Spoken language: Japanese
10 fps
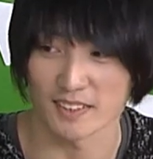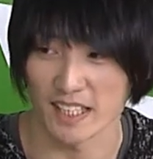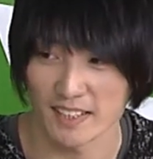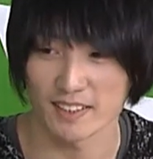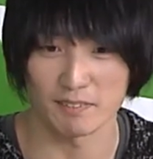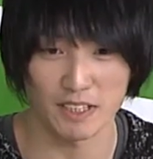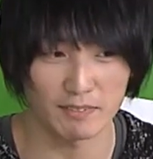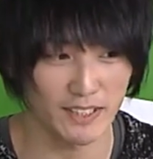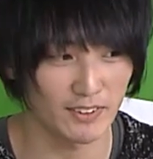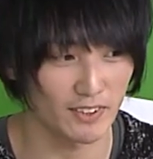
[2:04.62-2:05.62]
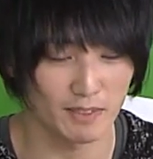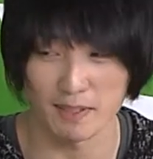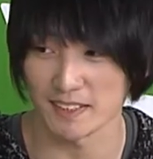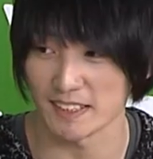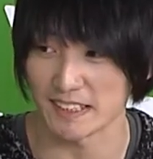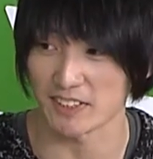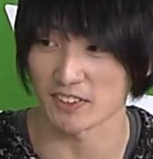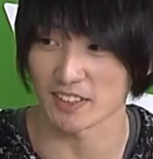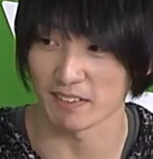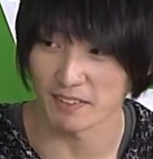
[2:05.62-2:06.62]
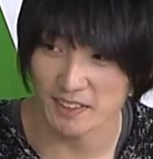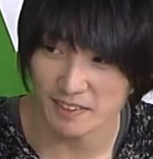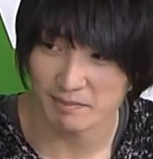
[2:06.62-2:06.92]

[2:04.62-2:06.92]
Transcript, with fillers: ね。たまたま日本に今一時帰国してます。